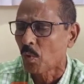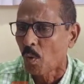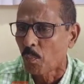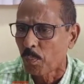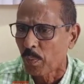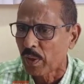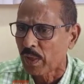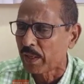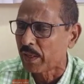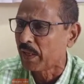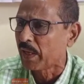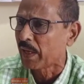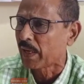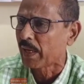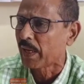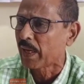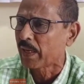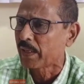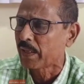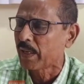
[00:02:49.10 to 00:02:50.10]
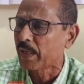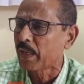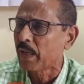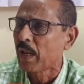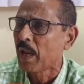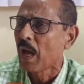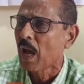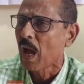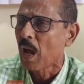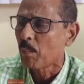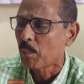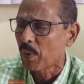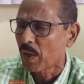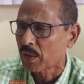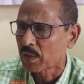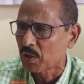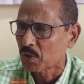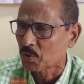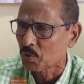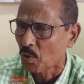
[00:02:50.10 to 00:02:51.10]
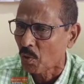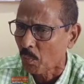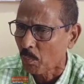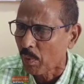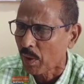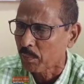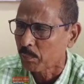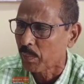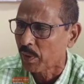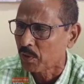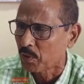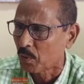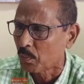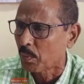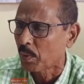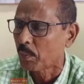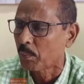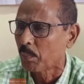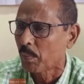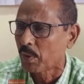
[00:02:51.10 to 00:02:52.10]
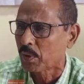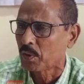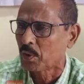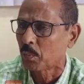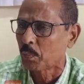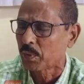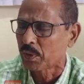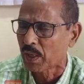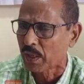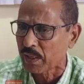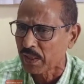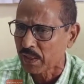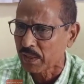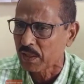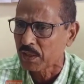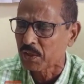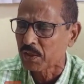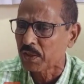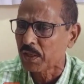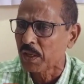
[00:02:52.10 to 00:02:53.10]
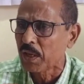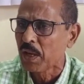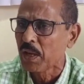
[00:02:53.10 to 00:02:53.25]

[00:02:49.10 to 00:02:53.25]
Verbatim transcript: ওপেনলি ডিক্লেয়ার দেন আমরা আজকে সংবাদ মাধ্যমের মাধ্যমে জানিয়ে দিচ্ছি